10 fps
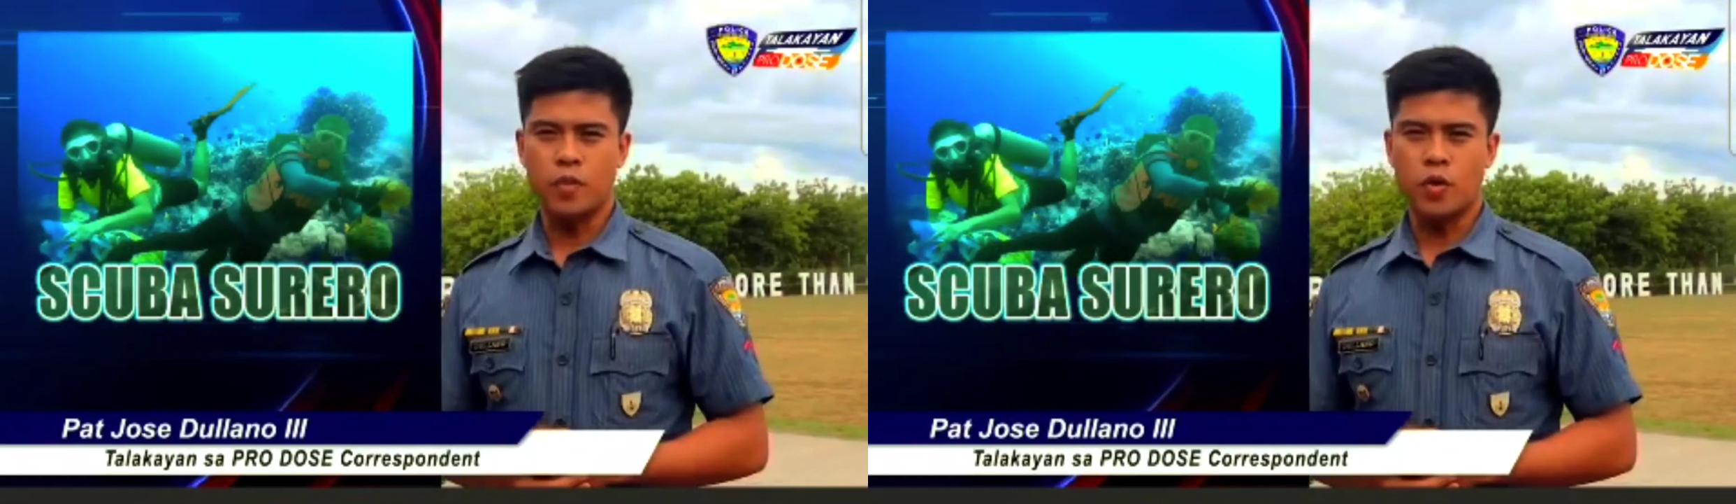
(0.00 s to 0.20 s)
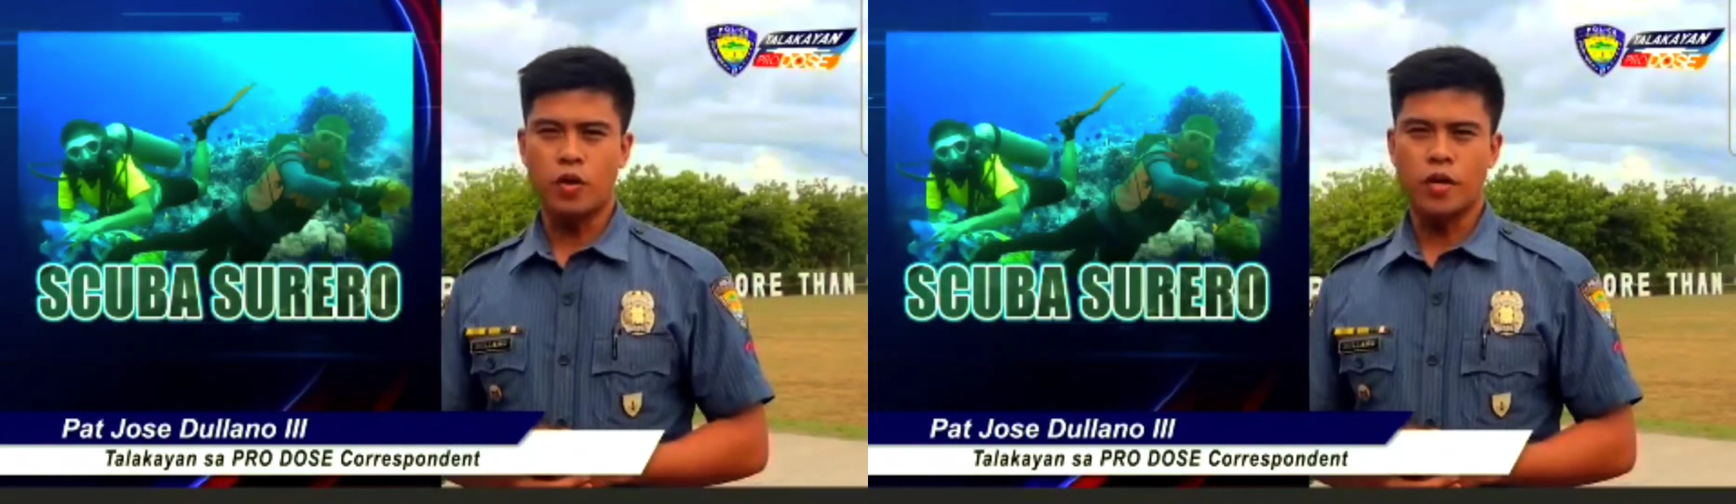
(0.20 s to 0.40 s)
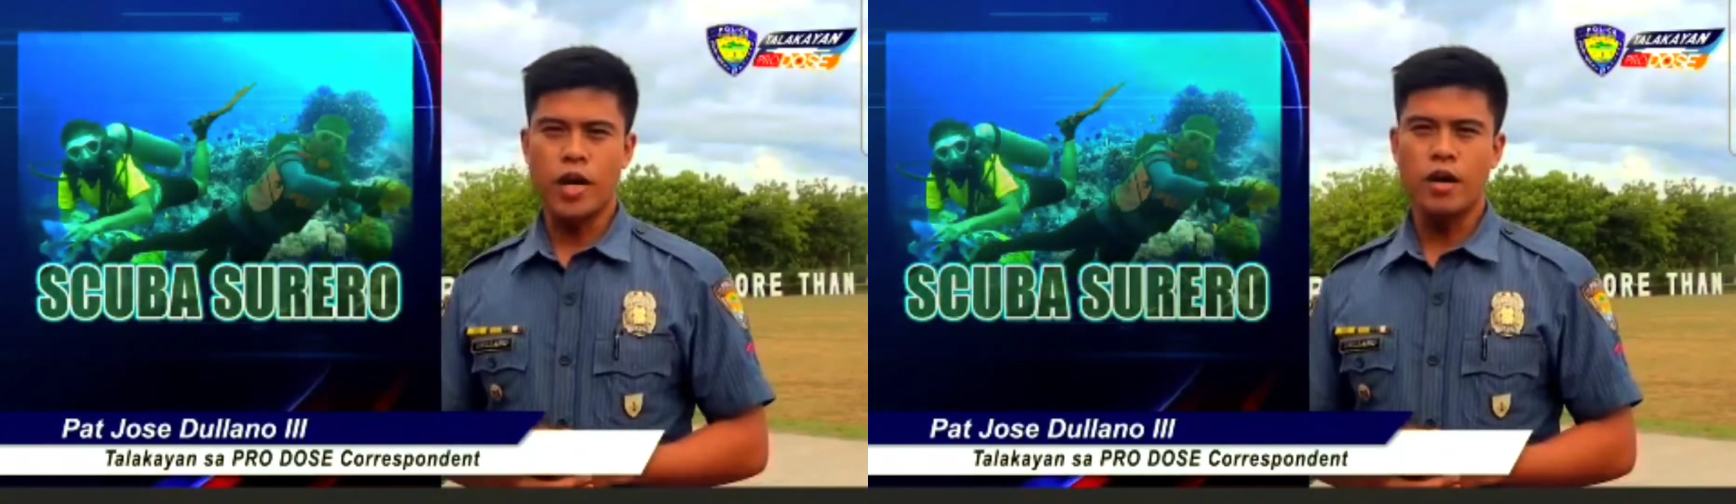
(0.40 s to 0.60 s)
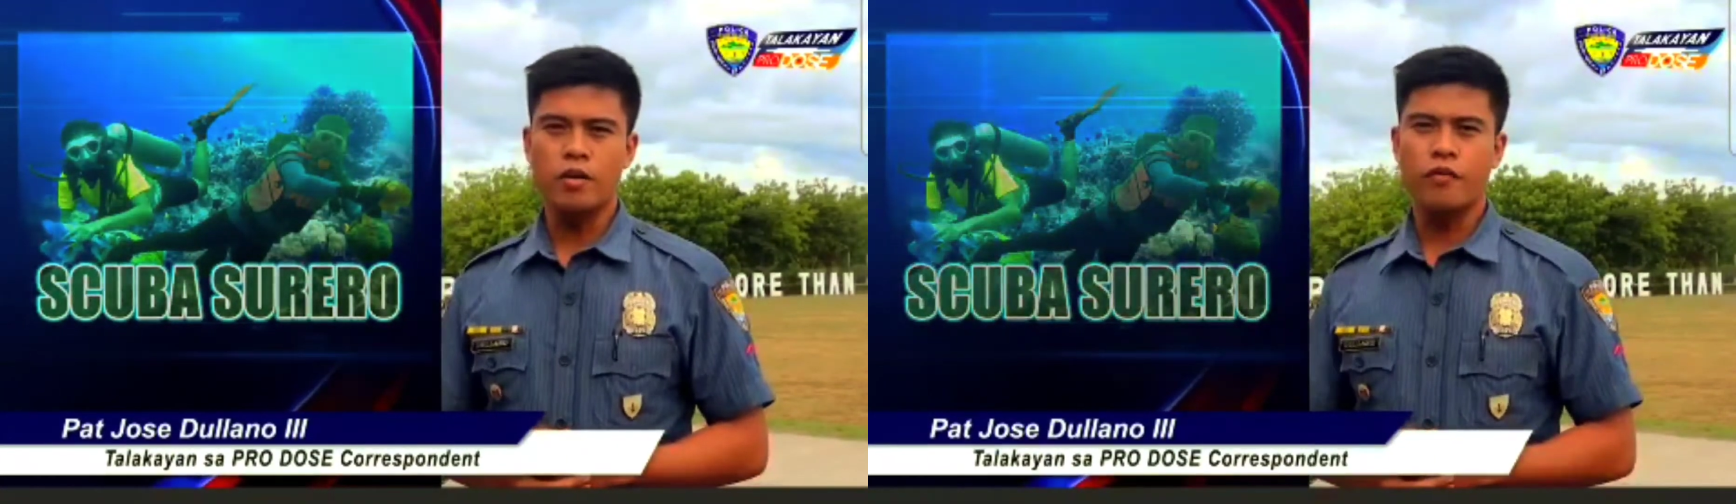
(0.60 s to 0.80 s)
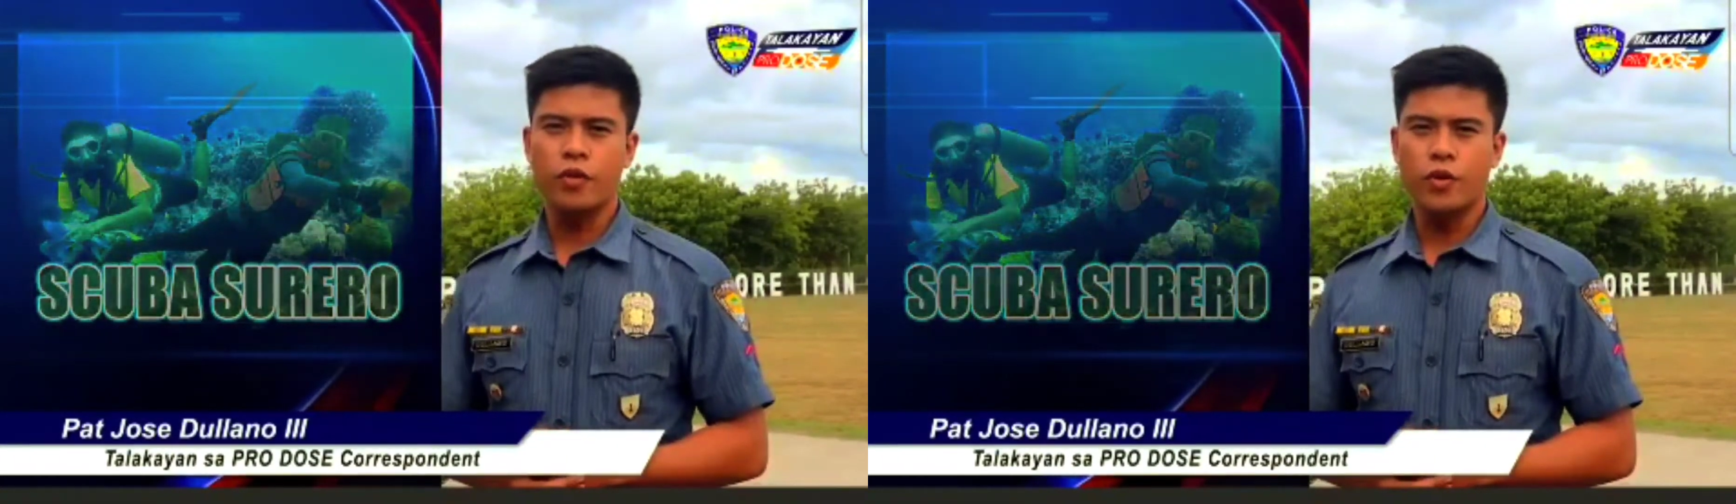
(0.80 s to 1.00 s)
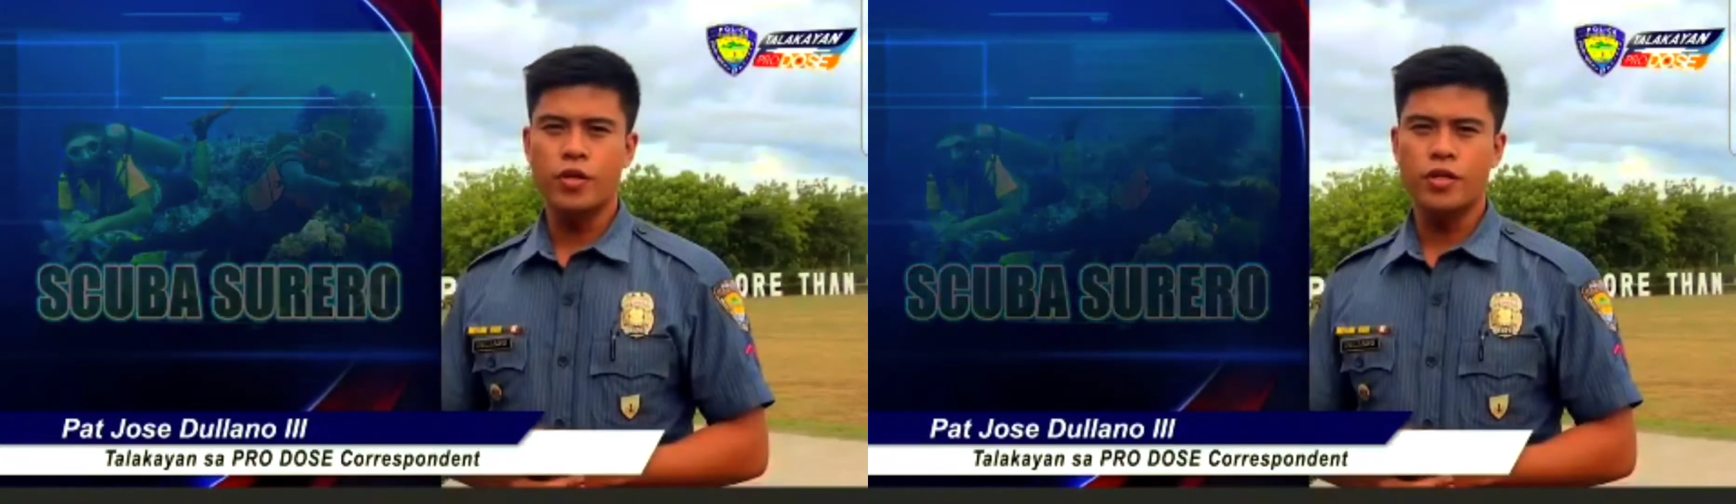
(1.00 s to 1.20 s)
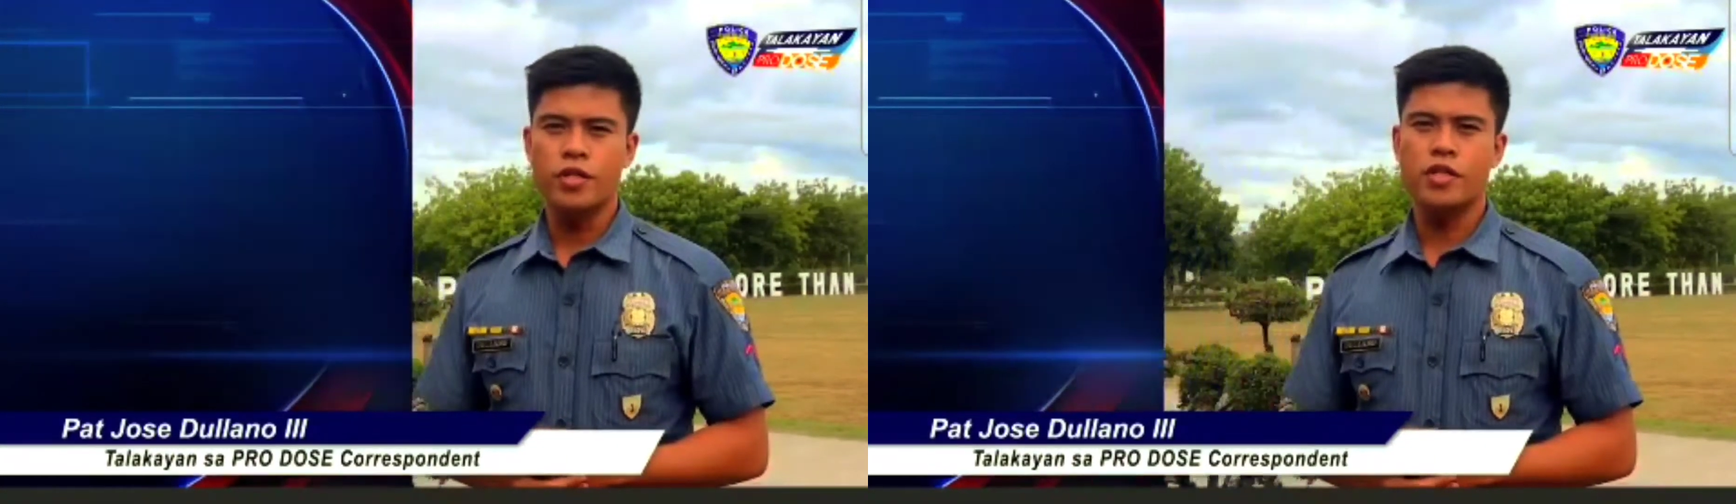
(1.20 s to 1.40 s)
or crown of thorns